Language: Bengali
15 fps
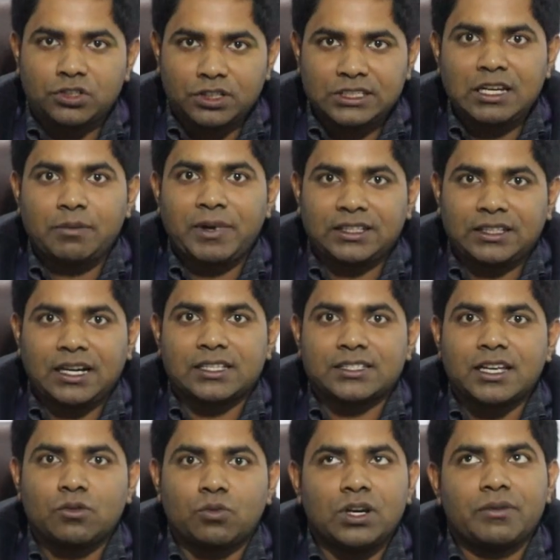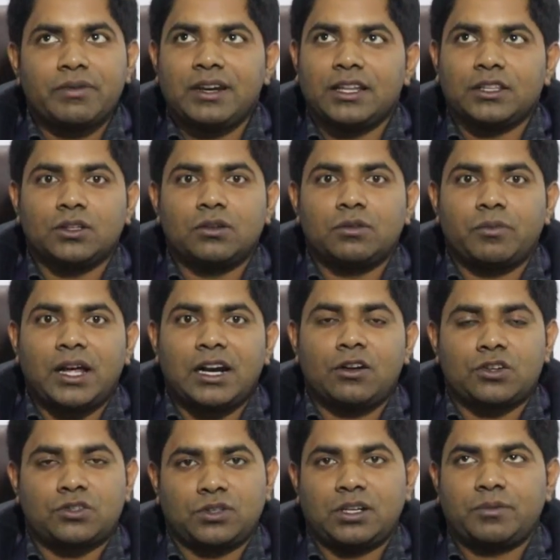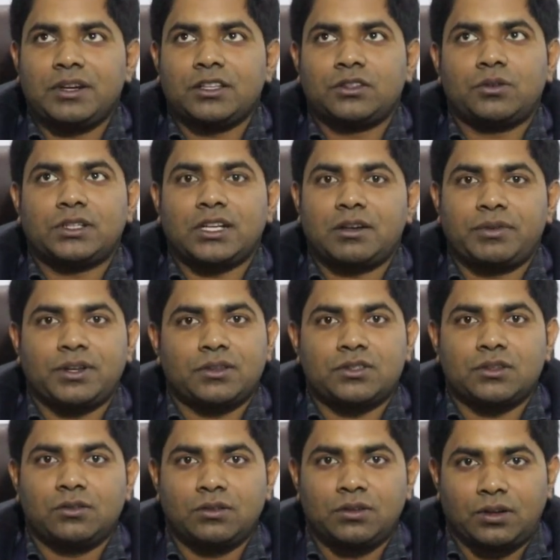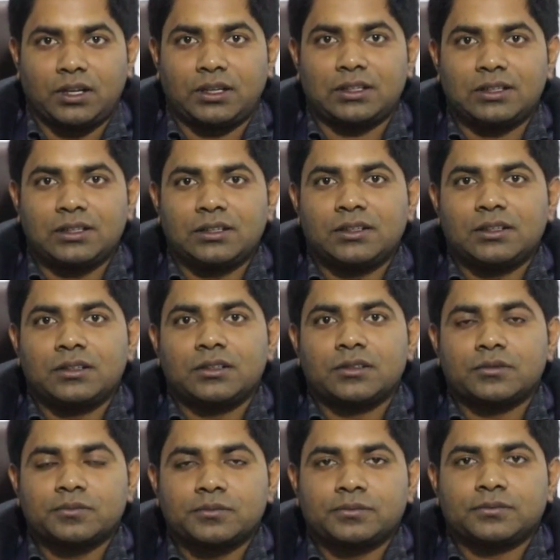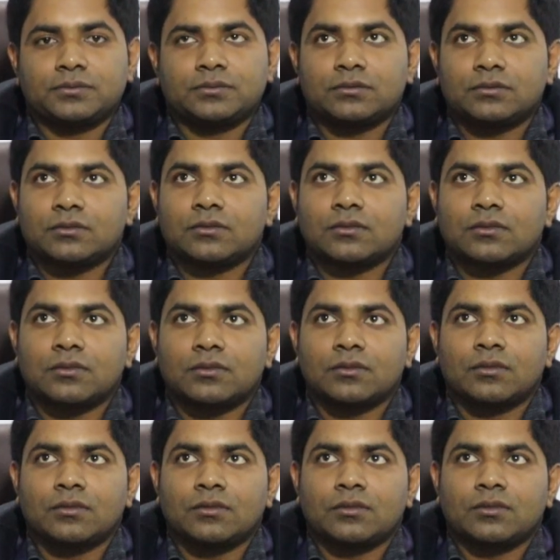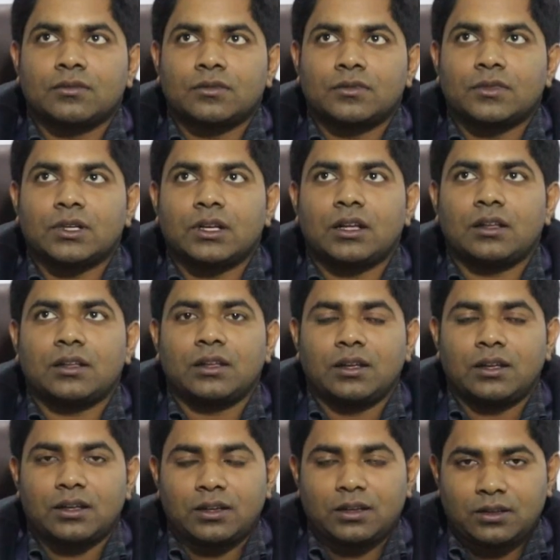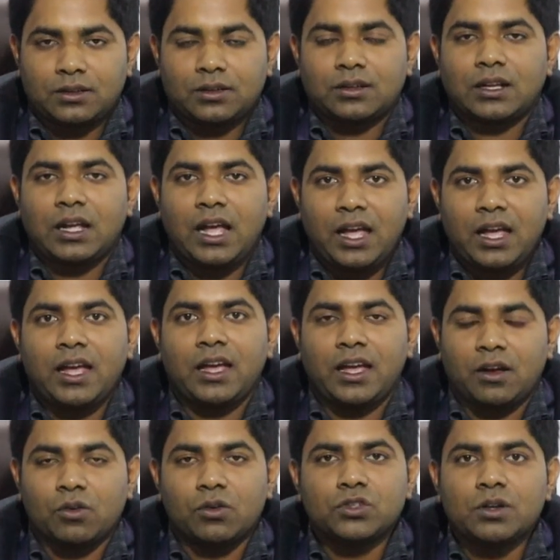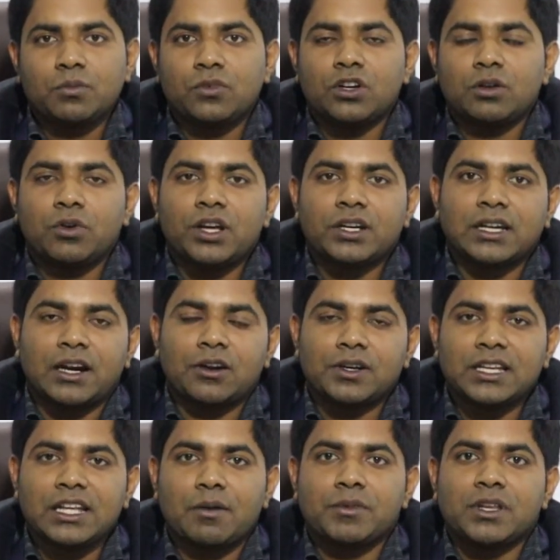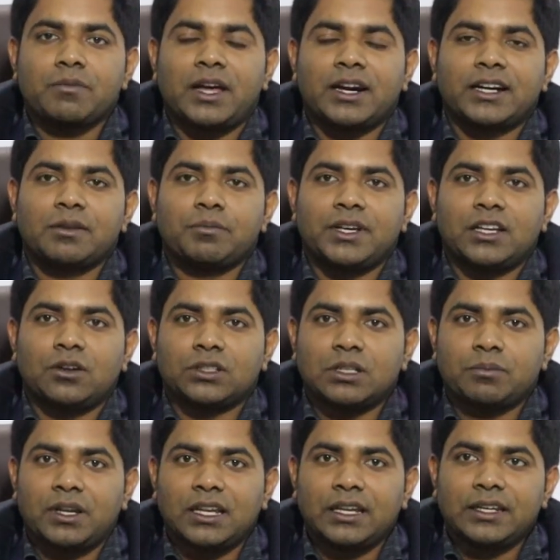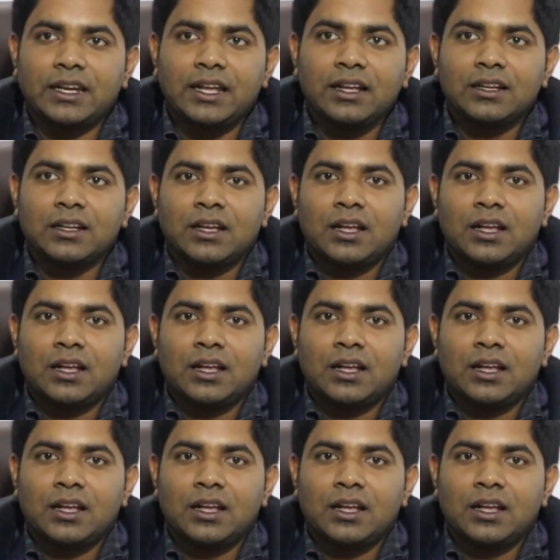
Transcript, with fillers: অবশ্যই সিল থাকা চাই খুলে ফেললে তো মাল নষ্ট করে ফেললে তো ওটা আর ফেরতযোগ্য নয় আচ্ছা, মানে কোনো কারণ নাই যে হ্যাঁ হ্যাঁ হ্যাঁ ওসব কোনো ভয়ের কারণ নেই আপনি মার্কেটে বিক্রি করতে পারলেন না